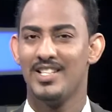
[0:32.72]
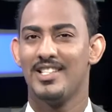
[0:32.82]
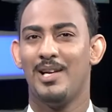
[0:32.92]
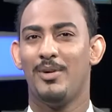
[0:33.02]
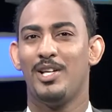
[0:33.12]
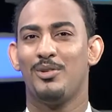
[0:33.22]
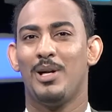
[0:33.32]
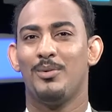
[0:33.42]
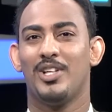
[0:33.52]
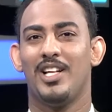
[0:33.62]
السلام عليكم
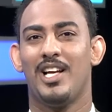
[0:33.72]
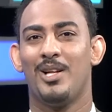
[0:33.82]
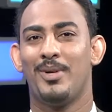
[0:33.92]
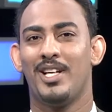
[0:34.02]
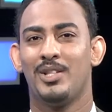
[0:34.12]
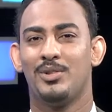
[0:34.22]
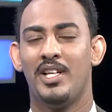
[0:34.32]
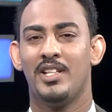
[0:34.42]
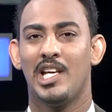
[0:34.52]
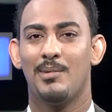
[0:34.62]
ورحمة الله تعالى وبركاته،
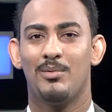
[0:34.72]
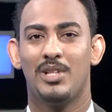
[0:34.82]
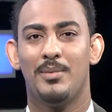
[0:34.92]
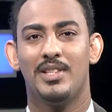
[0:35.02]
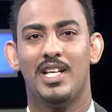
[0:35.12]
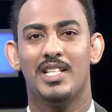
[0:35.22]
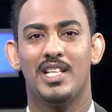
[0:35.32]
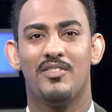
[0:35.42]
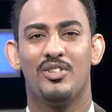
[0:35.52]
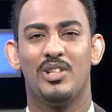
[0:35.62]
تحية طيبة متابعينا
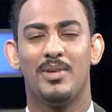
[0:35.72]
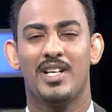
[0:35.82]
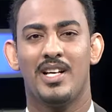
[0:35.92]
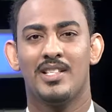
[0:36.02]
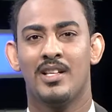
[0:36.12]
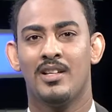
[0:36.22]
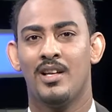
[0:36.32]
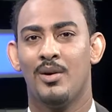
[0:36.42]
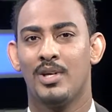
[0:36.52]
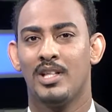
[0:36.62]
الأعزاء في كل مكان، أسعد
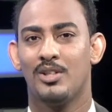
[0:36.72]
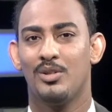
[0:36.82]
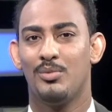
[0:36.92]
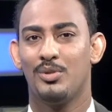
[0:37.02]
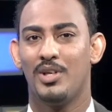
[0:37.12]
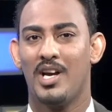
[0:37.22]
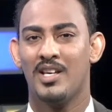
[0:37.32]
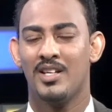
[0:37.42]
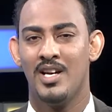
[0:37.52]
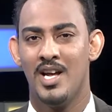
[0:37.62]
الله أوقاتكم بكل
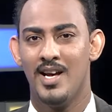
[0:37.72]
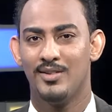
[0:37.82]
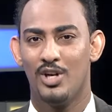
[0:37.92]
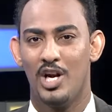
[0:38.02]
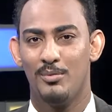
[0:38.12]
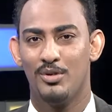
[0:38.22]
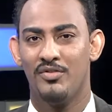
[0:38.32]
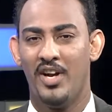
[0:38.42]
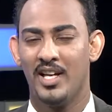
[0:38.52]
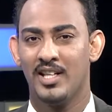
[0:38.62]
خير. نرحب بكم
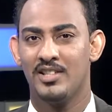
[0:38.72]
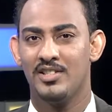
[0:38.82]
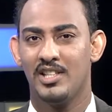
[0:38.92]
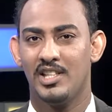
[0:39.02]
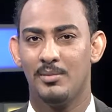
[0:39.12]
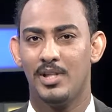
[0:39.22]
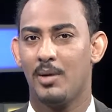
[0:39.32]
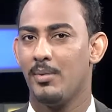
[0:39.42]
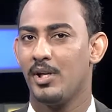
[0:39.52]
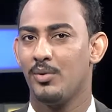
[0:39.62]
في حلقة جديدة من
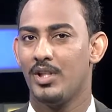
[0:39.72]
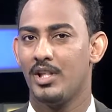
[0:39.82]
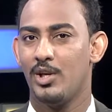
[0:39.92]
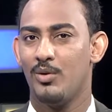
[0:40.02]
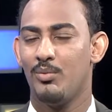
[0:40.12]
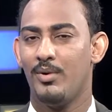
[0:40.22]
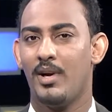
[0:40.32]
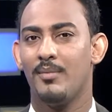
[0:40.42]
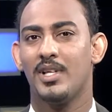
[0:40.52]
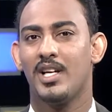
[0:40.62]
أخبار رواد اليوم
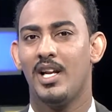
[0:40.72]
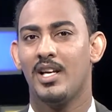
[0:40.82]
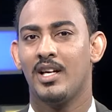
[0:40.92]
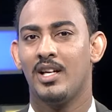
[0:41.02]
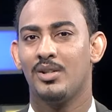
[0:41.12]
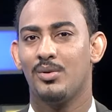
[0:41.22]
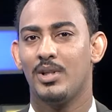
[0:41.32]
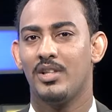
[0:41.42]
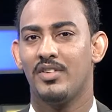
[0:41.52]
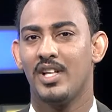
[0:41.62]
من خلال قناة
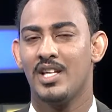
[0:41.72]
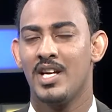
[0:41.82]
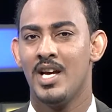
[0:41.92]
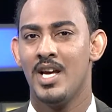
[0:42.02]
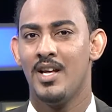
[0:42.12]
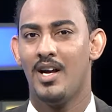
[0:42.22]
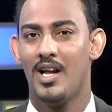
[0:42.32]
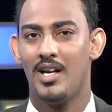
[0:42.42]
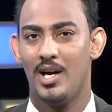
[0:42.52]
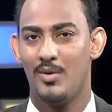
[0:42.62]
الرواد الفضائية
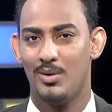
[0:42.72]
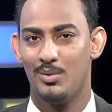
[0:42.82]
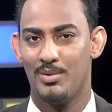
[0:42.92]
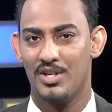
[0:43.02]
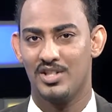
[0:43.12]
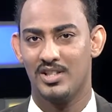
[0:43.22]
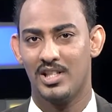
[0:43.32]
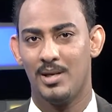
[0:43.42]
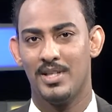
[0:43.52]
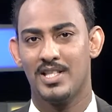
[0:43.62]
على الهواء
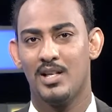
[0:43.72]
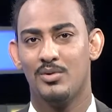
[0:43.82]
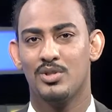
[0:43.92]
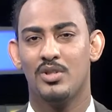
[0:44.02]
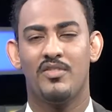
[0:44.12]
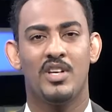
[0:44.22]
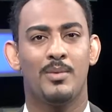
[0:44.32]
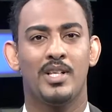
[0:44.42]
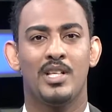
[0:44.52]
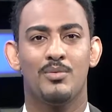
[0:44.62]
مباشرة، أبرز عناوين الصحف
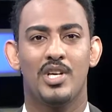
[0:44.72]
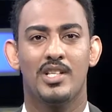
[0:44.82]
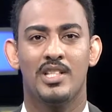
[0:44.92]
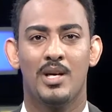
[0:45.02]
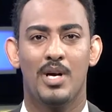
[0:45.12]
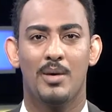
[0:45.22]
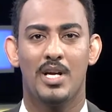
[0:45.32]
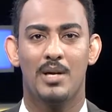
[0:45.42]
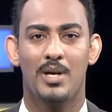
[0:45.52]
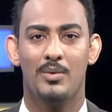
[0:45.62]
الإماراتية مشاهدينا
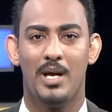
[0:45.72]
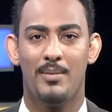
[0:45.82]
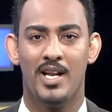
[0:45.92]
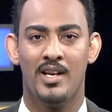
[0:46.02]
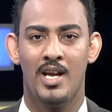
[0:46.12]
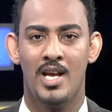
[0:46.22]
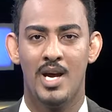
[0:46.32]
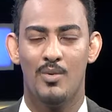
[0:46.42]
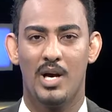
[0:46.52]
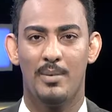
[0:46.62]
وأخبار المال والأعمال
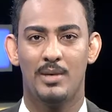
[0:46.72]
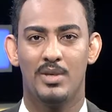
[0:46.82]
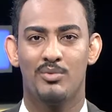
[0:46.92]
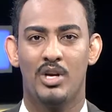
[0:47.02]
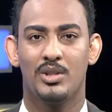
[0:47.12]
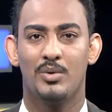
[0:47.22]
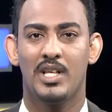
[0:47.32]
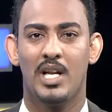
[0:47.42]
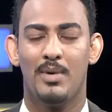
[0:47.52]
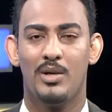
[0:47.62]
وأخبار مجموعة
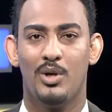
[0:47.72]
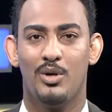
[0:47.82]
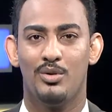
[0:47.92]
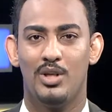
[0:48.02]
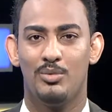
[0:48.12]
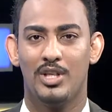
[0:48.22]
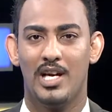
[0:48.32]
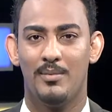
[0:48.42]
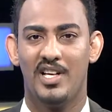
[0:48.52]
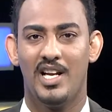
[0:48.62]
رواد الأعمال والحلول
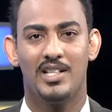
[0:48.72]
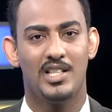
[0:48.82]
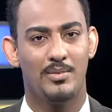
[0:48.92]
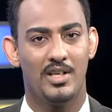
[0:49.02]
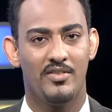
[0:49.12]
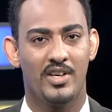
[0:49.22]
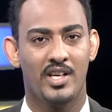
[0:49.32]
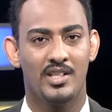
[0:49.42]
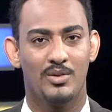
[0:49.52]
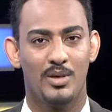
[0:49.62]
المتكاملة، العديد من
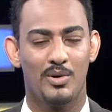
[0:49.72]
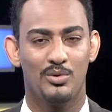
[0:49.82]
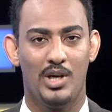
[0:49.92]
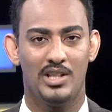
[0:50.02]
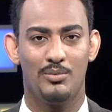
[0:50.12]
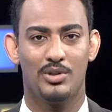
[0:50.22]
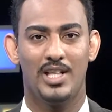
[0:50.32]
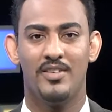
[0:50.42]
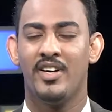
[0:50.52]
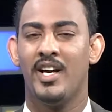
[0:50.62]
الفقرات والموضوعات
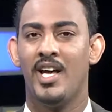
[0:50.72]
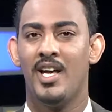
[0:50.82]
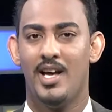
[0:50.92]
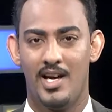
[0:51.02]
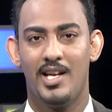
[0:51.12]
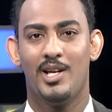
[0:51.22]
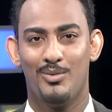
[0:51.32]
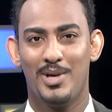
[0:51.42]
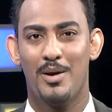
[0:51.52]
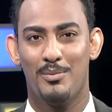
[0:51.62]
المختلفة. أهلا
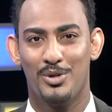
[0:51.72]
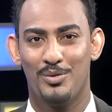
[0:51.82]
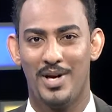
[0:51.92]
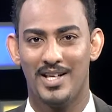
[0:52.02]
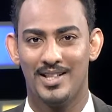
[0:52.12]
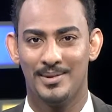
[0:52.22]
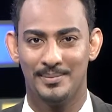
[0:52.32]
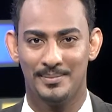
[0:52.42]
ومرحبا بكم معنا.